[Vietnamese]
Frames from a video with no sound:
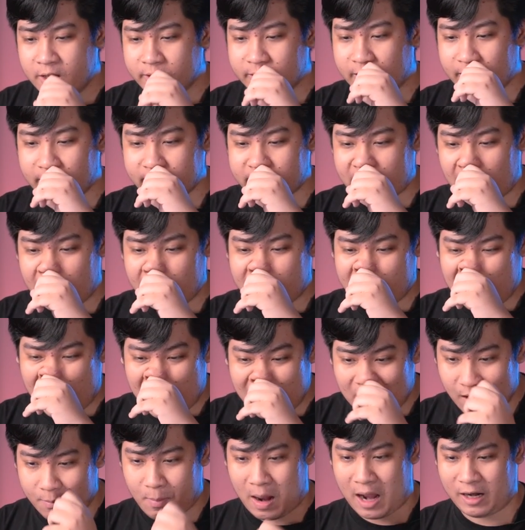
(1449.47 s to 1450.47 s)
thì tăng
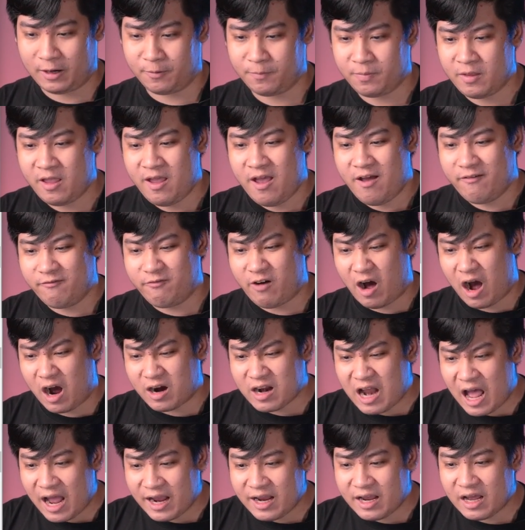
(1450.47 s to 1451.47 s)
khá là mạnh và
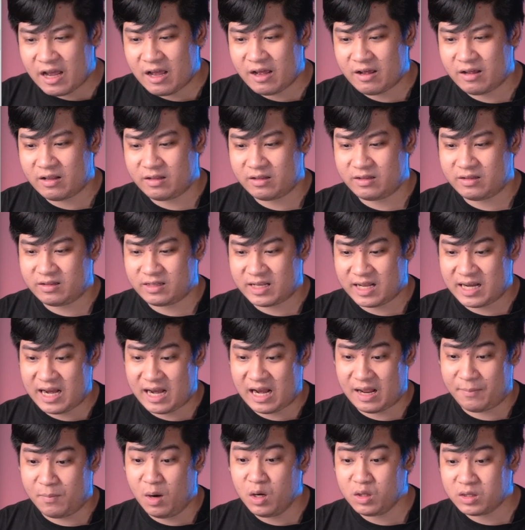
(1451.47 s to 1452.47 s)
ở đây á cái này
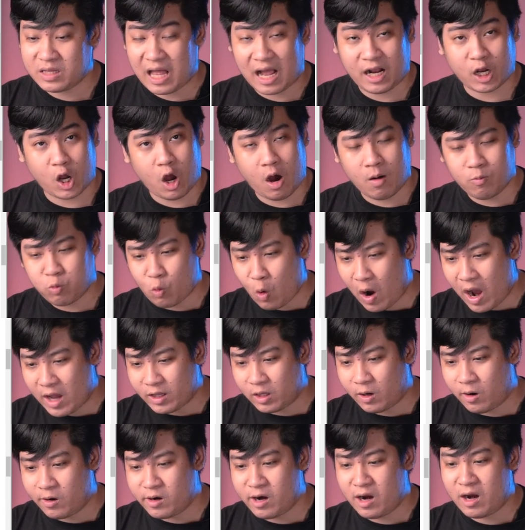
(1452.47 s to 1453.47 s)
là mức tăng ngày hôm qua
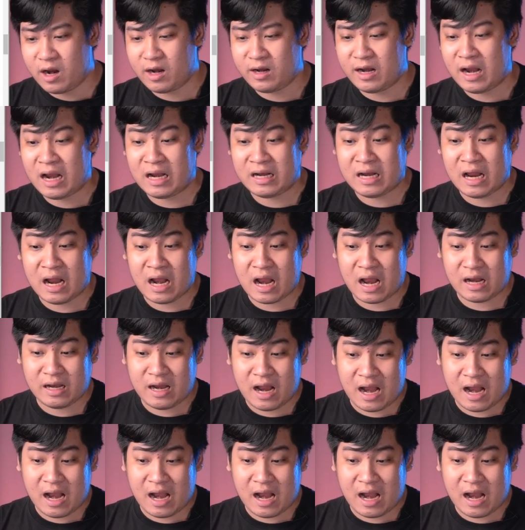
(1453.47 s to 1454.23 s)
thôi nên nên, nên,